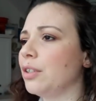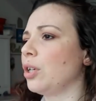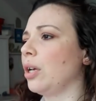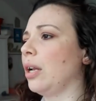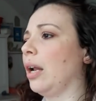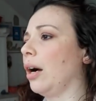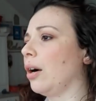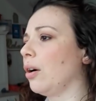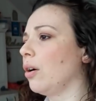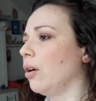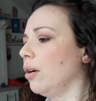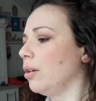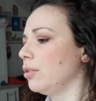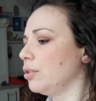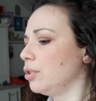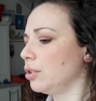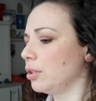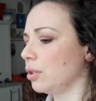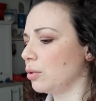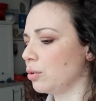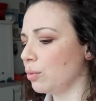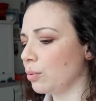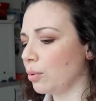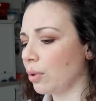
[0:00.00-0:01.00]
c'è
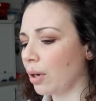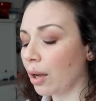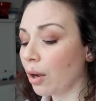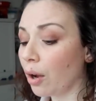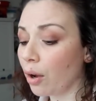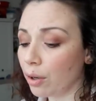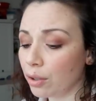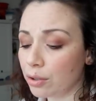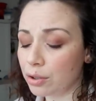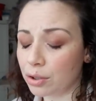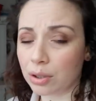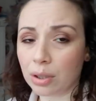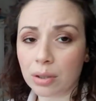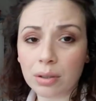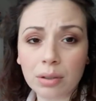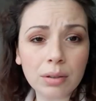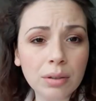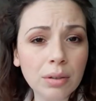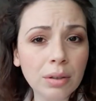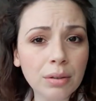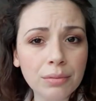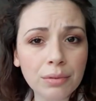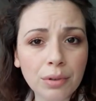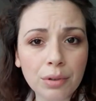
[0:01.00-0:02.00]
un'angoscia su un'angoscia,
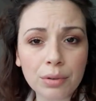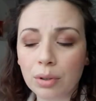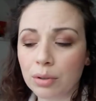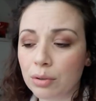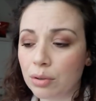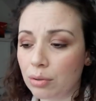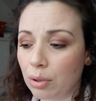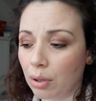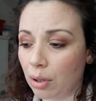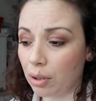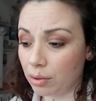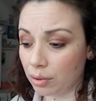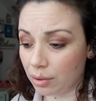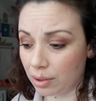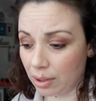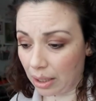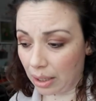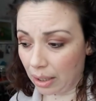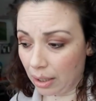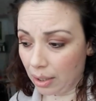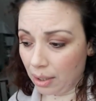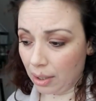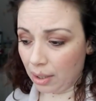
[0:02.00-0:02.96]
non, non, non so cosa...